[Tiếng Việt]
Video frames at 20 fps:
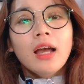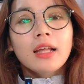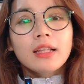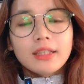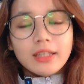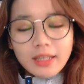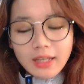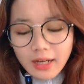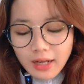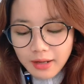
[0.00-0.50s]

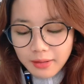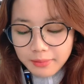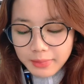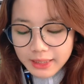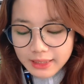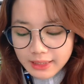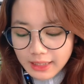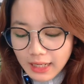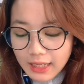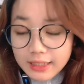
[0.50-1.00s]
thì uh,
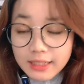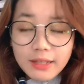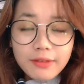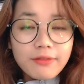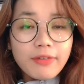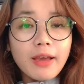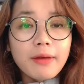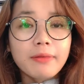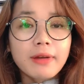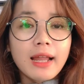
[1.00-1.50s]
mình uh, xin
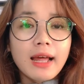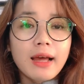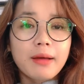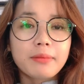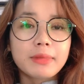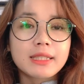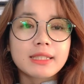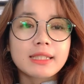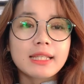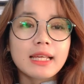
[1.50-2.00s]
phép là
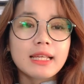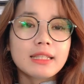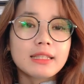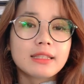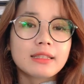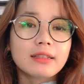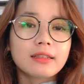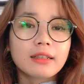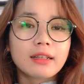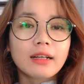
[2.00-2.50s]
mình sẽ
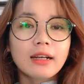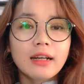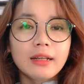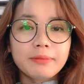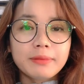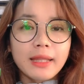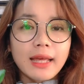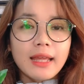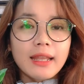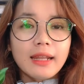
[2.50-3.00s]
dừng clip
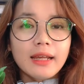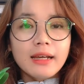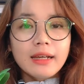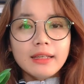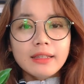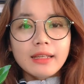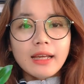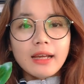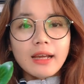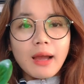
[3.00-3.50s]
tại
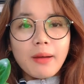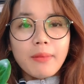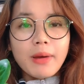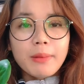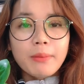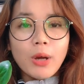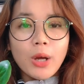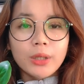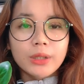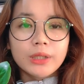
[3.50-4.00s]
đây nhé cảm
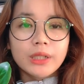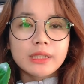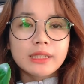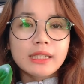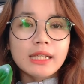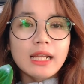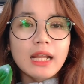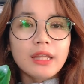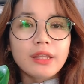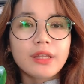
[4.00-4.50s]
ơn mọi người
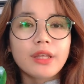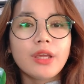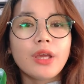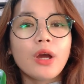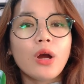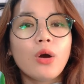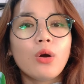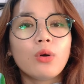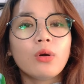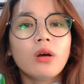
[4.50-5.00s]
rất là
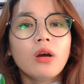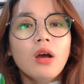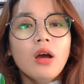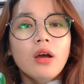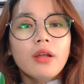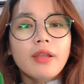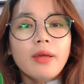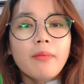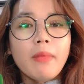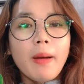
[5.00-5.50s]
nhiều
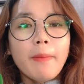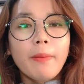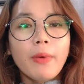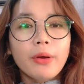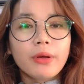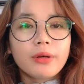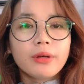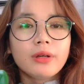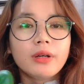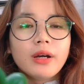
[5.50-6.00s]
nếu mà
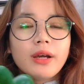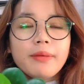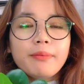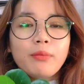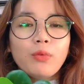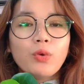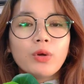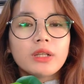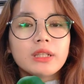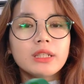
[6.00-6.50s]
mọi người
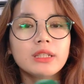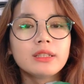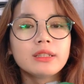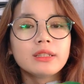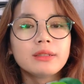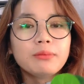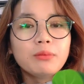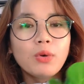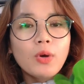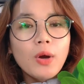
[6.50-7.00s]
muốn
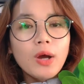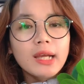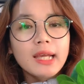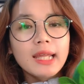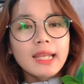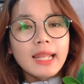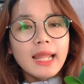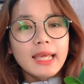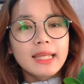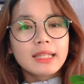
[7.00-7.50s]
mua
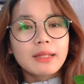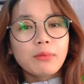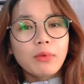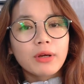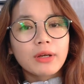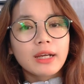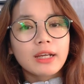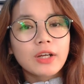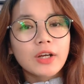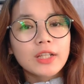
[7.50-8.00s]
cái này thì mọi
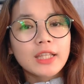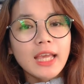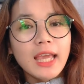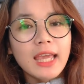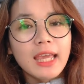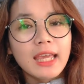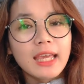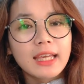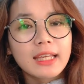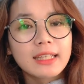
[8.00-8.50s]
người có
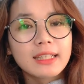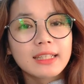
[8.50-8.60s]
thể